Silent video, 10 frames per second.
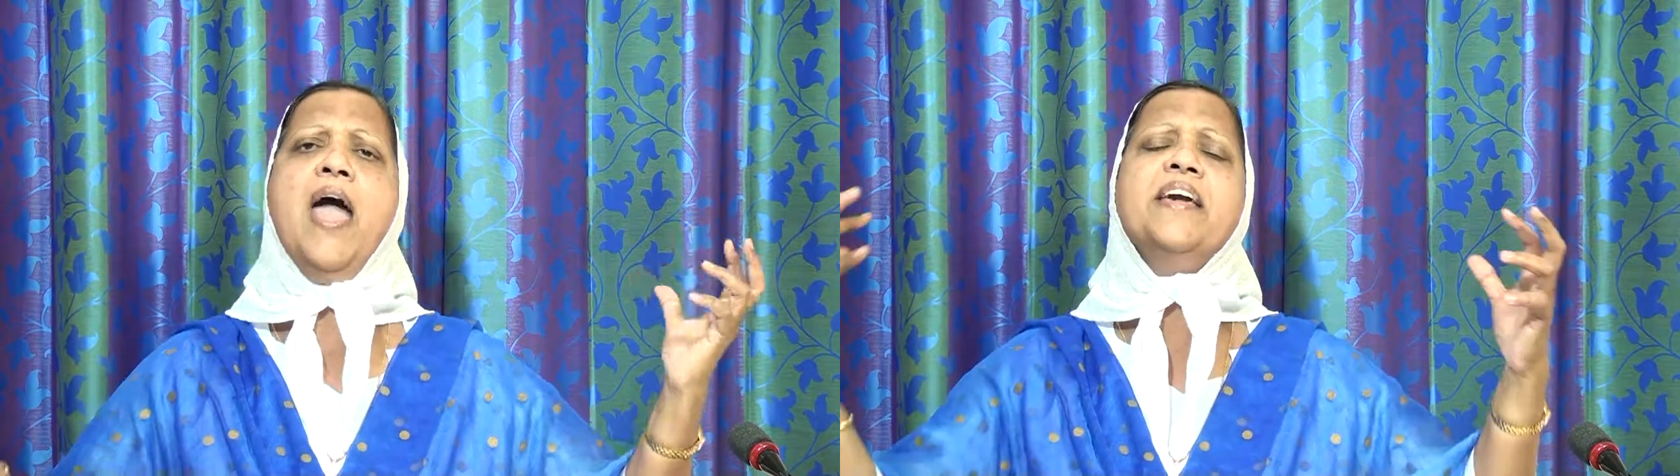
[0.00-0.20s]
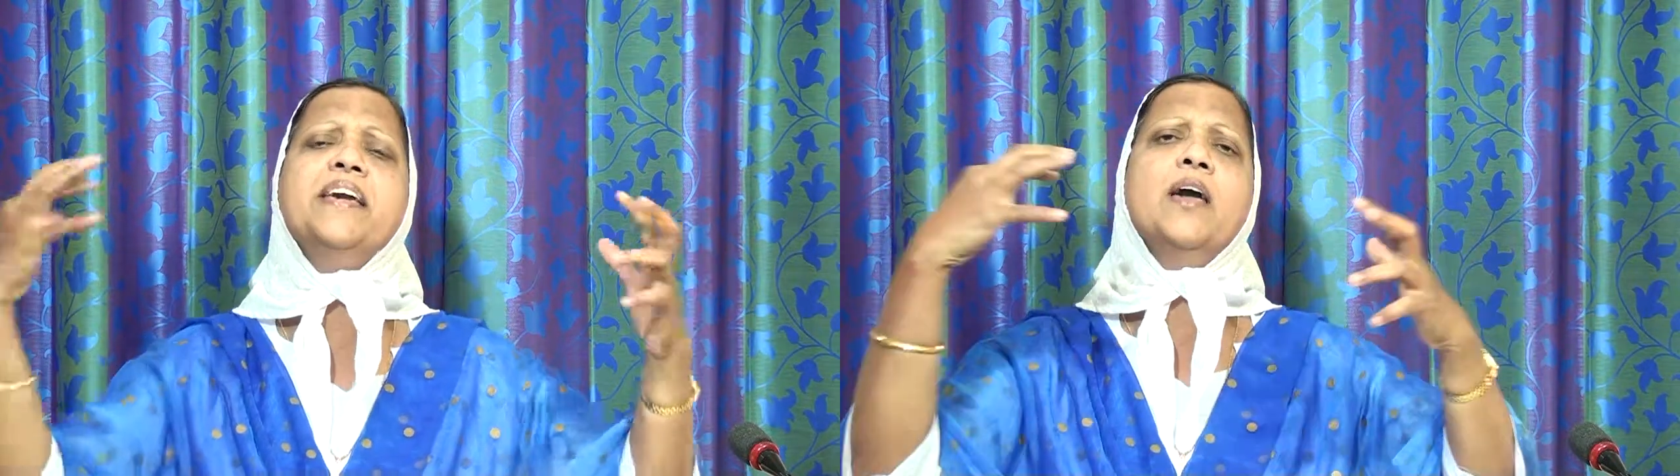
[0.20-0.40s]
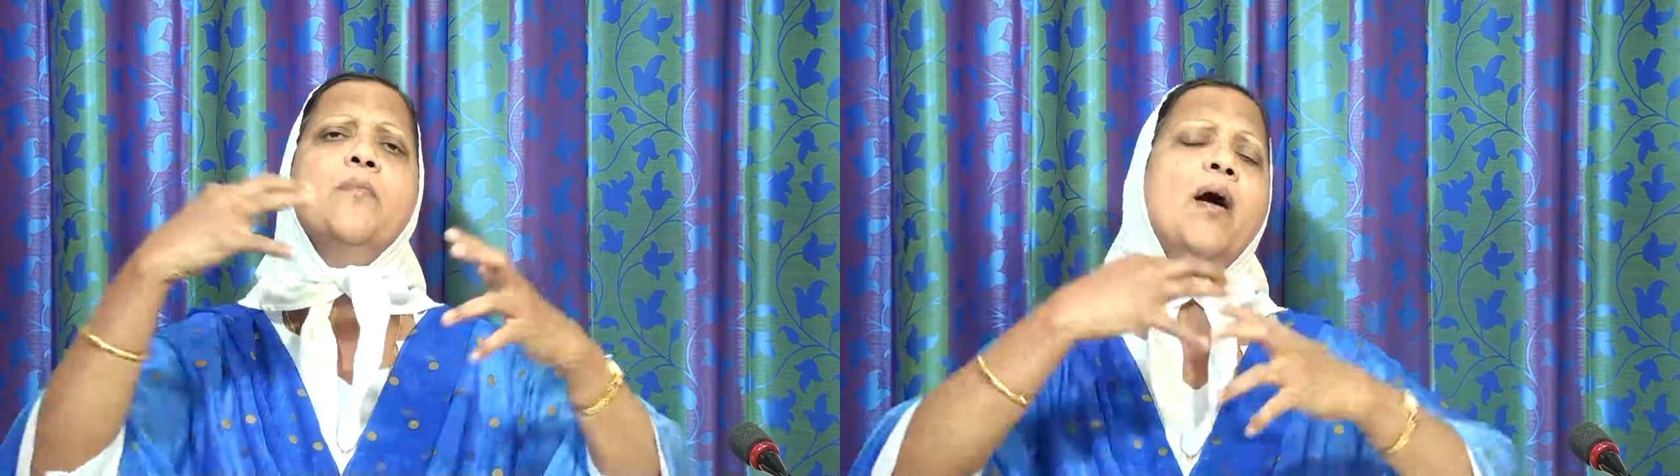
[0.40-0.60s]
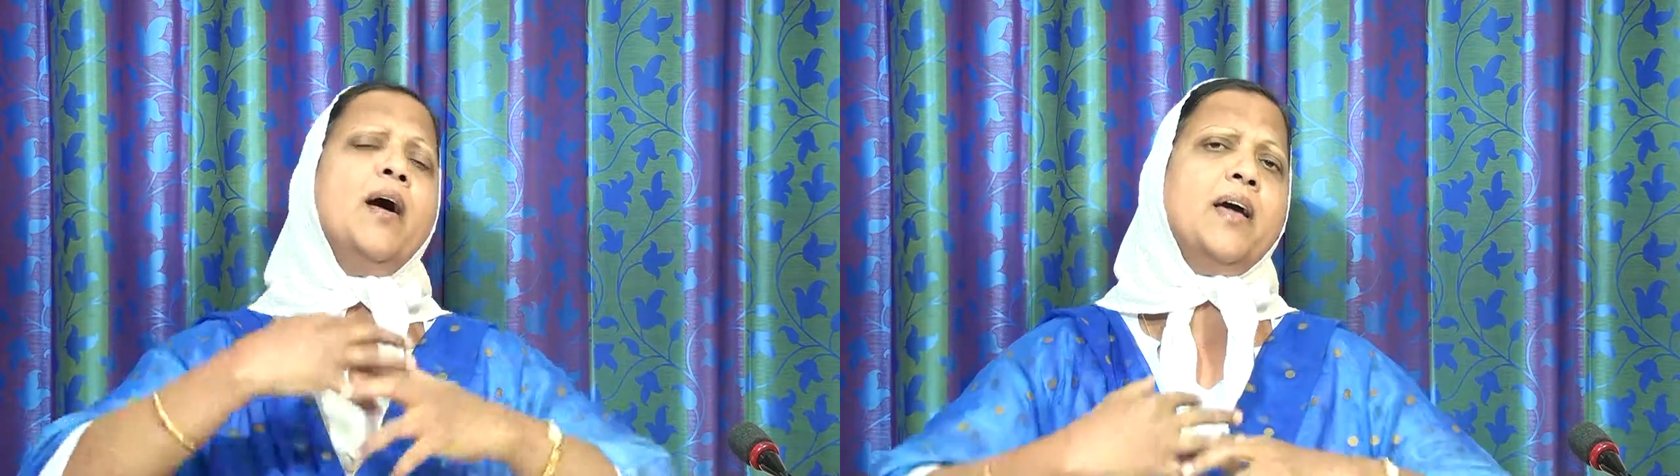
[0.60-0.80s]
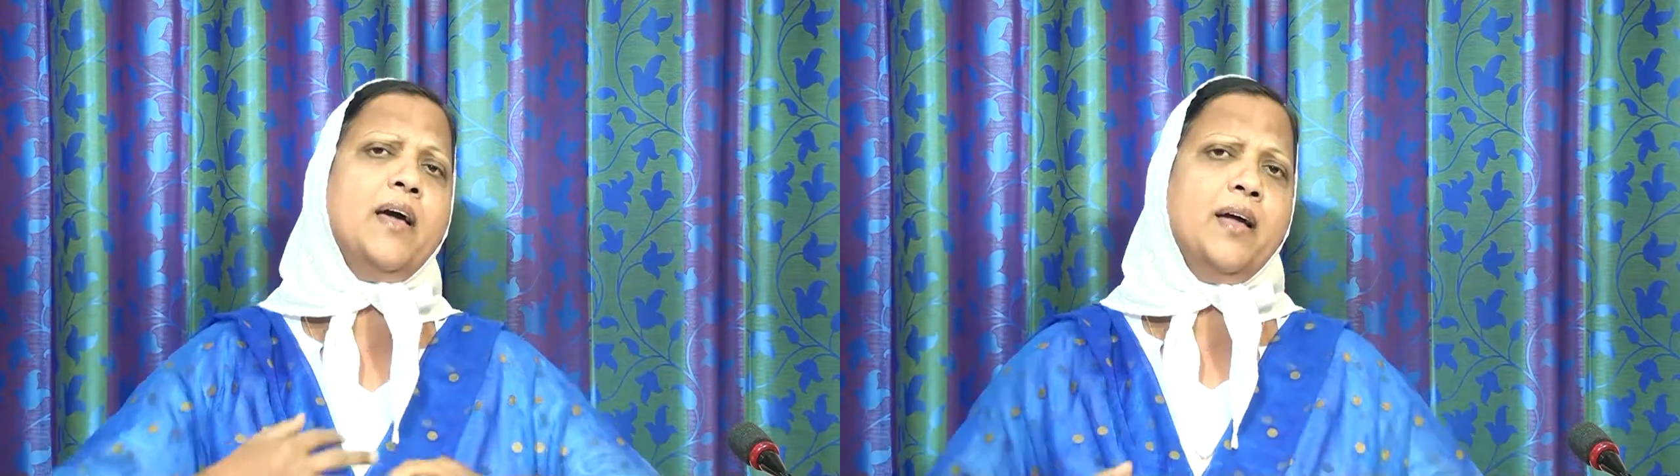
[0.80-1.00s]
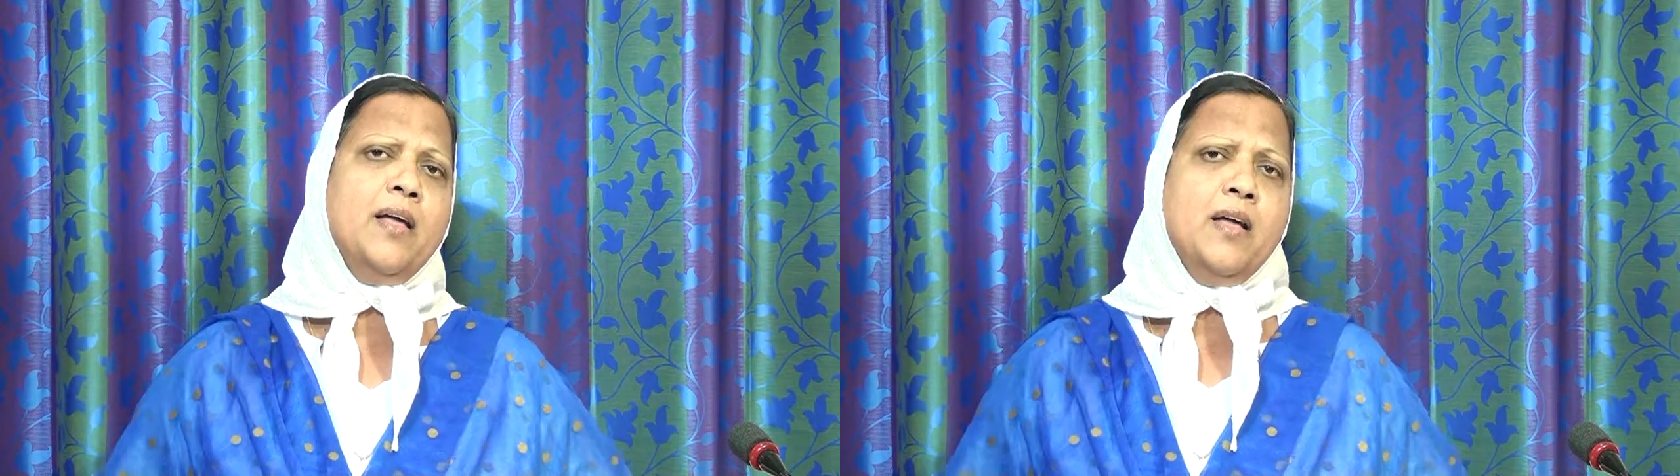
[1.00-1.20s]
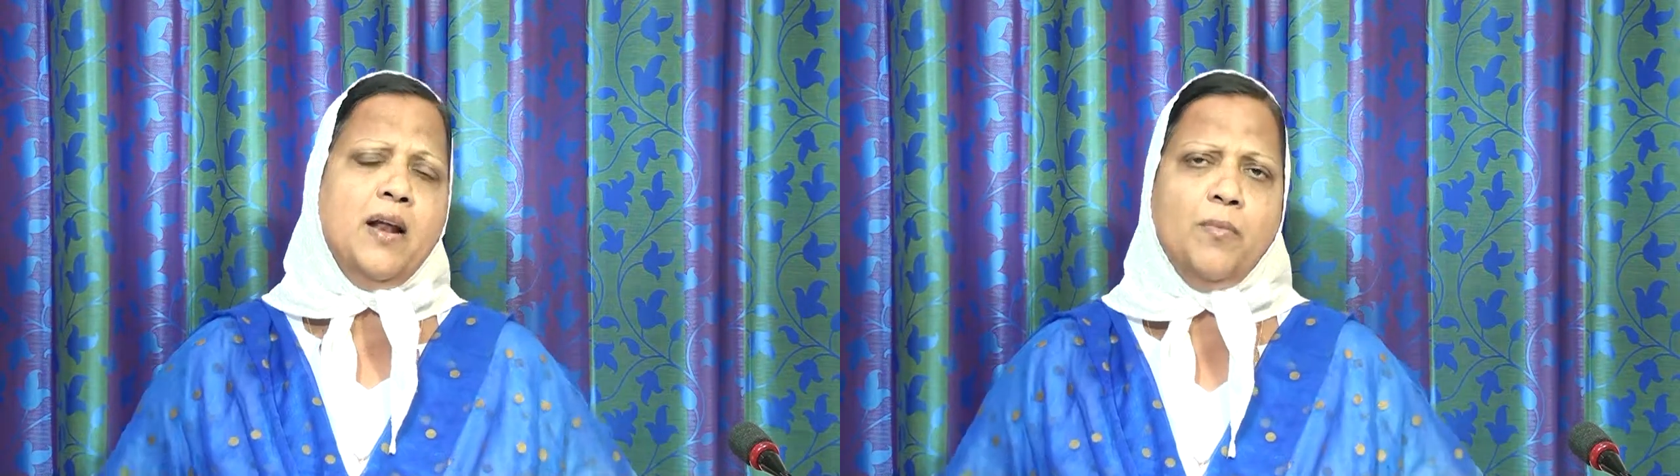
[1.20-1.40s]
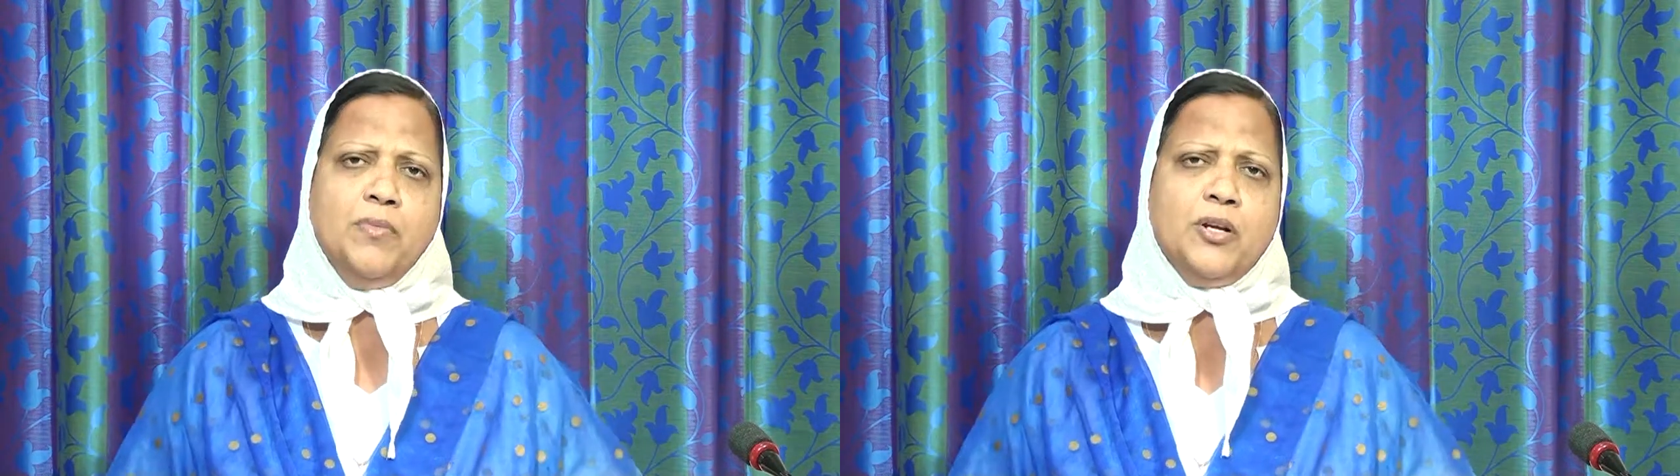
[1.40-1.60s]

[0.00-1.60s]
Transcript: ஐக்கியமாக நாம்